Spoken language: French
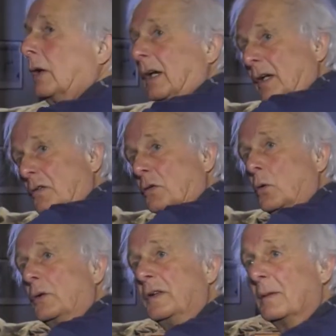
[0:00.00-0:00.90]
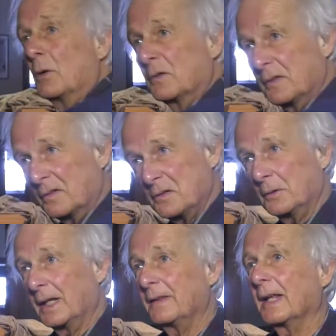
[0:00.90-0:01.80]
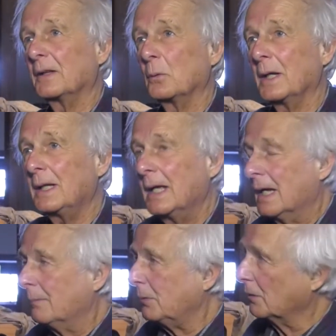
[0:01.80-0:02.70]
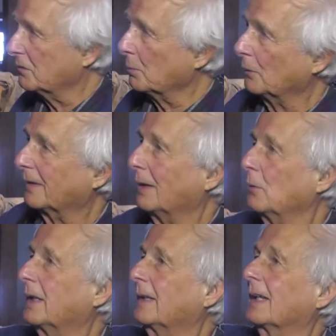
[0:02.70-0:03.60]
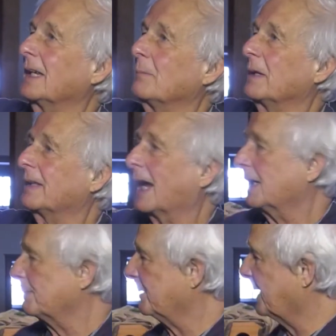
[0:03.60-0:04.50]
le réseau de démonstration dans le temps de Noël. Puis là, tu montrais au quatrième étage,